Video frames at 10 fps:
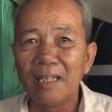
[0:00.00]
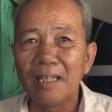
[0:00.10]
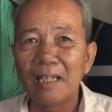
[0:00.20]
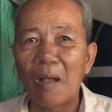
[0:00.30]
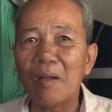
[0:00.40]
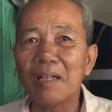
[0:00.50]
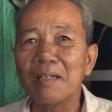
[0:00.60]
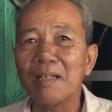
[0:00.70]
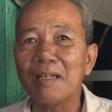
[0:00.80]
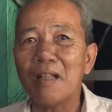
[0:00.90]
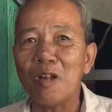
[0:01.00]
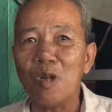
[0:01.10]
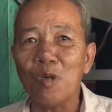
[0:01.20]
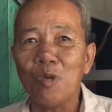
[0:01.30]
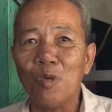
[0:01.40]
rồi nó nó
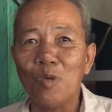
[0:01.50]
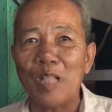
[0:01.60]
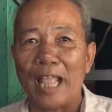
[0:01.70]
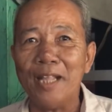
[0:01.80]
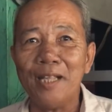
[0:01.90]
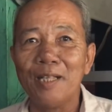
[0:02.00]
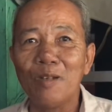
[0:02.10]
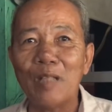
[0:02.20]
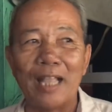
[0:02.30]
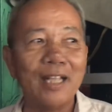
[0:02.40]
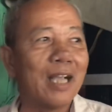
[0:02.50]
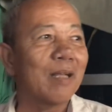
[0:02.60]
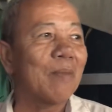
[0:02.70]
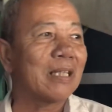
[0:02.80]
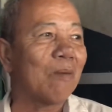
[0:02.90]
nó, nó nhảy nhảy
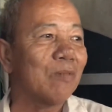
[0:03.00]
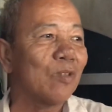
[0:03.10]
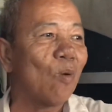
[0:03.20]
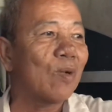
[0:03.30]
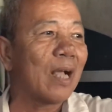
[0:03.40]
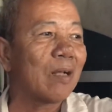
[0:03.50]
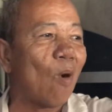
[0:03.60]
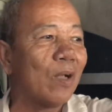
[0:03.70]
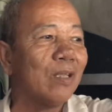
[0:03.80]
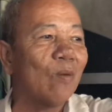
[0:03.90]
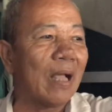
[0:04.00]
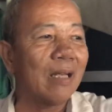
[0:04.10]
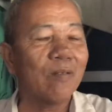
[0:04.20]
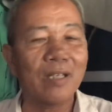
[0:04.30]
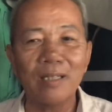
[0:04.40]
ra mà trong cái xuồng ra khỏi ngoài
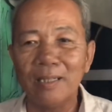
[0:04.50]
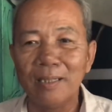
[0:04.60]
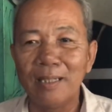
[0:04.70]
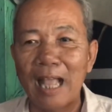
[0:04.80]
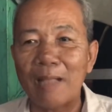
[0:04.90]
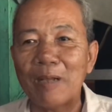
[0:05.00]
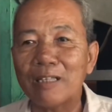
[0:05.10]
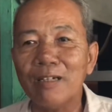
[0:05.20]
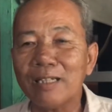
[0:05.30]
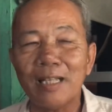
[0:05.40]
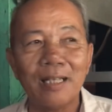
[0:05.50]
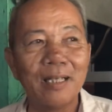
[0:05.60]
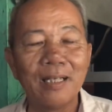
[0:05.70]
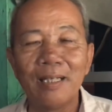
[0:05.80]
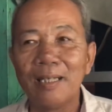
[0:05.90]
đâu chừng hai ba thước vậy
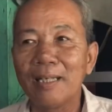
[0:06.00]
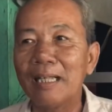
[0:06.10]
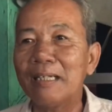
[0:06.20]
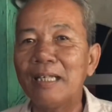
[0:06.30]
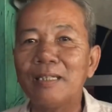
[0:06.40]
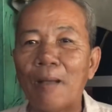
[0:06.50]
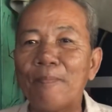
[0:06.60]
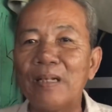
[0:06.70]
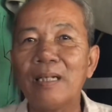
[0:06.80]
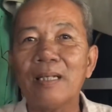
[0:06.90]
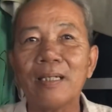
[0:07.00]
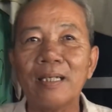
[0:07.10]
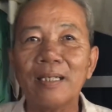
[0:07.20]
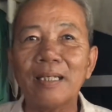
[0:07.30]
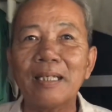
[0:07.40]
cái đi chụp cái
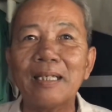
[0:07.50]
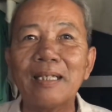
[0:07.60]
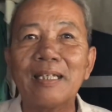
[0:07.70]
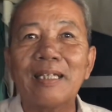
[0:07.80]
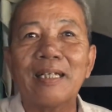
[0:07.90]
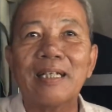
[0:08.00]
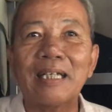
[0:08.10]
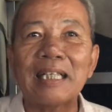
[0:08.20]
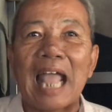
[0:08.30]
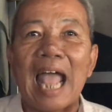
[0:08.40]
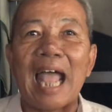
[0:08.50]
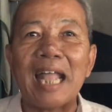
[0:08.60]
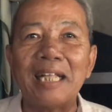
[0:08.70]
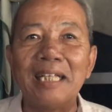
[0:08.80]
cái cái cái, cái nhà